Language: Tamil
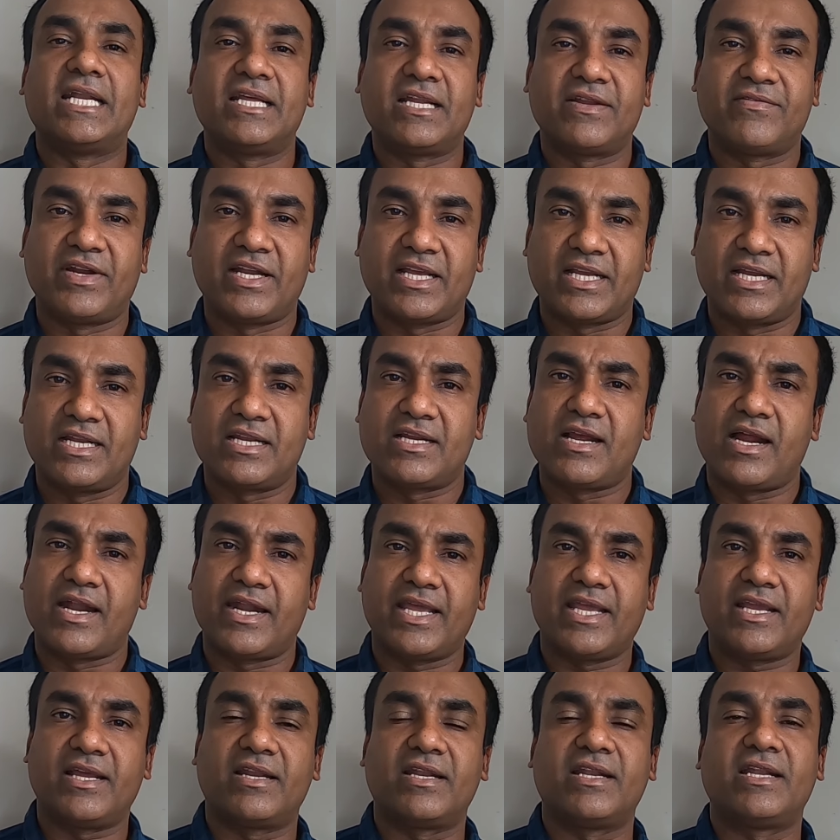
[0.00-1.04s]
நிறுவனங்கள்
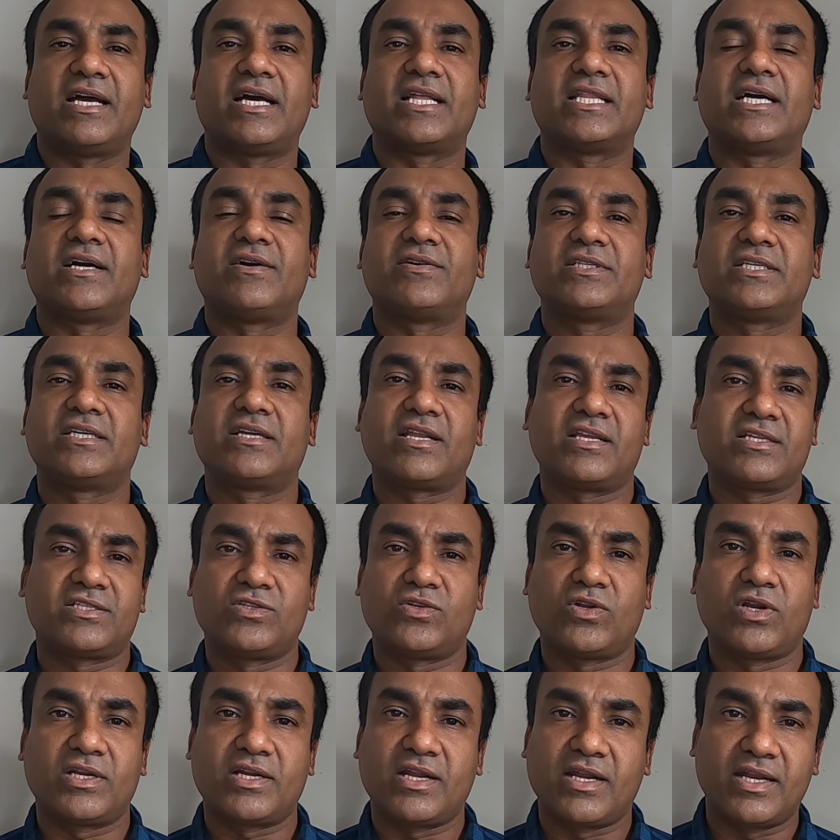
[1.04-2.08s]
கடைகள் அதாவது
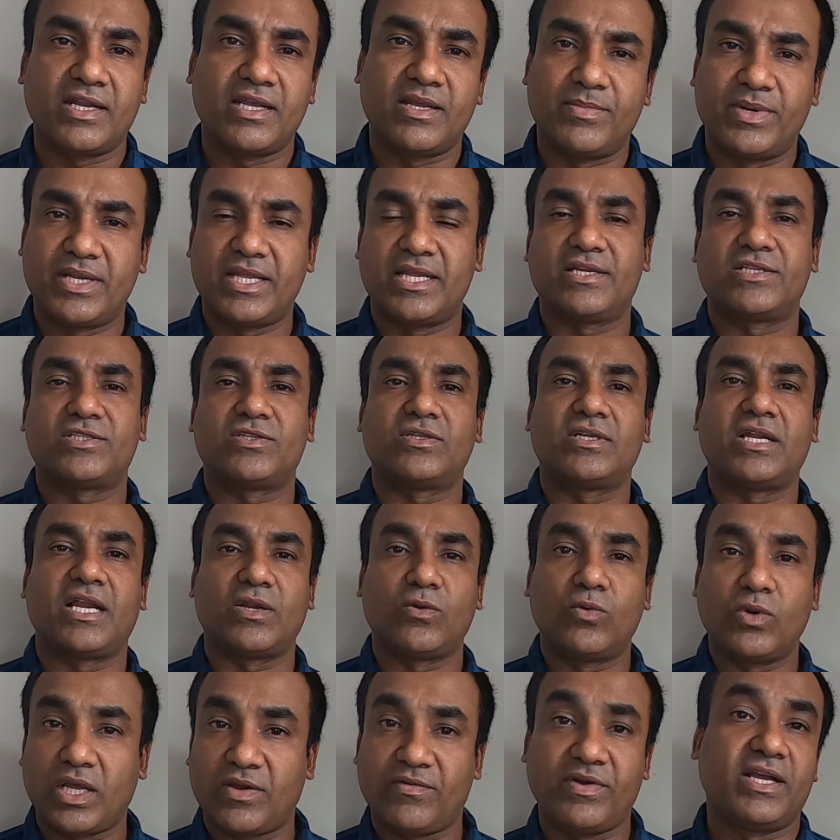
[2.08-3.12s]
ரெஸ்டூரண்ட்கள் எப்படி என்று
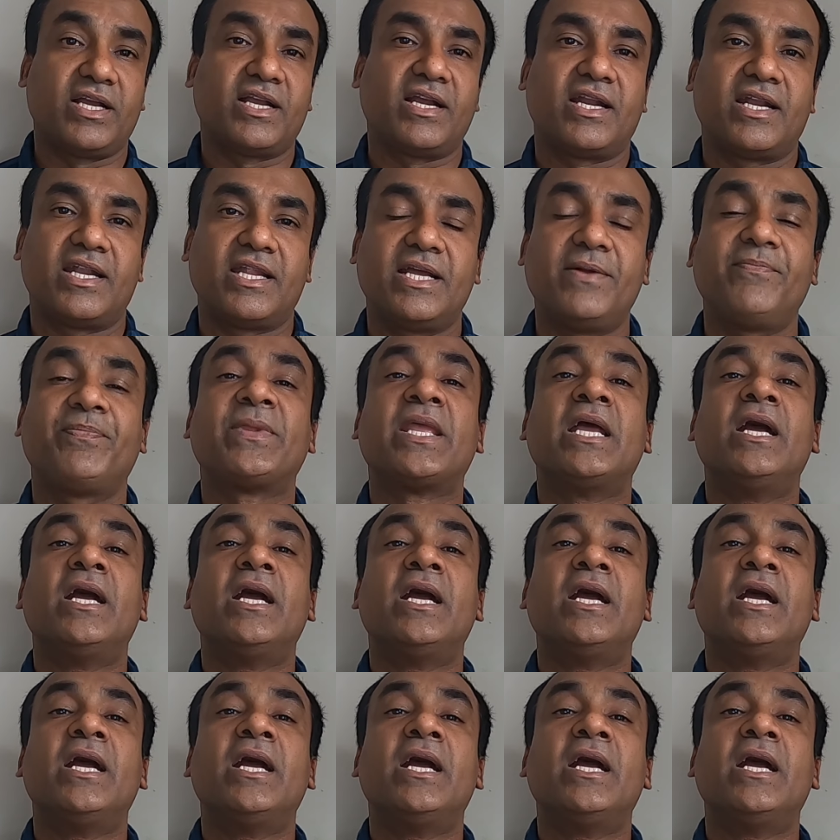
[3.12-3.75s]
சொன்னால் உணவகங்களில்